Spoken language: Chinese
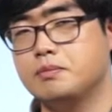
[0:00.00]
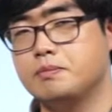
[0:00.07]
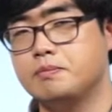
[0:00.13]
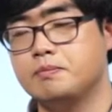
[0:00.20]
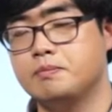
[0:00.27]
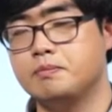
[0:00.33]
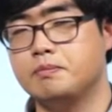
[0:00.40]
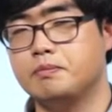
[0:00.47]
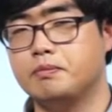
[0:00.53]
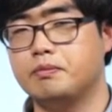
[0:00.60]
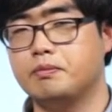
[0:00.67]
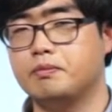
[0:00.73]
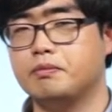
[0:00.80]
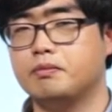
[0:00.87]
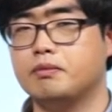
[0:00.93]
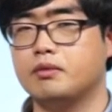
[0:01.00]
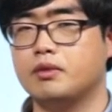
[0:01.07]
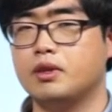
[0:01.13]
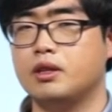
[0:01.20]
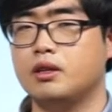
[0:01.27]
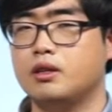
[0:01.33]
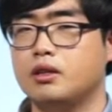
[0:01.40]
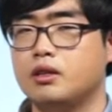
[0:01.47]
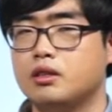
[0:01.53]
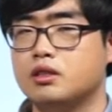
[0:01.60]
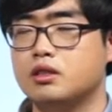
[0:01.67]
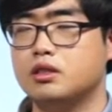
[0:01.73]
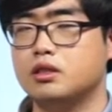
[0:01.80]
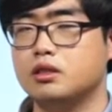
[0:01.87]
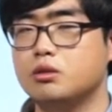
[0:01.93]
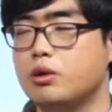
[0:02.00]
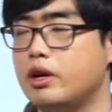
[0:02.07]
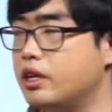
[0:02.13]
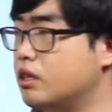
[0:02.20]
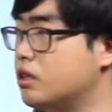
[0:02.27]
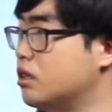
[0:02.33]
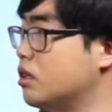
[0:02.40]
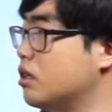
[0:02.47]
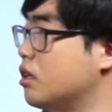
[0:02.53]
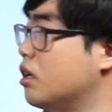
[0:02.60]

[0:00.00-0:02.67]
嗯，词尾呢？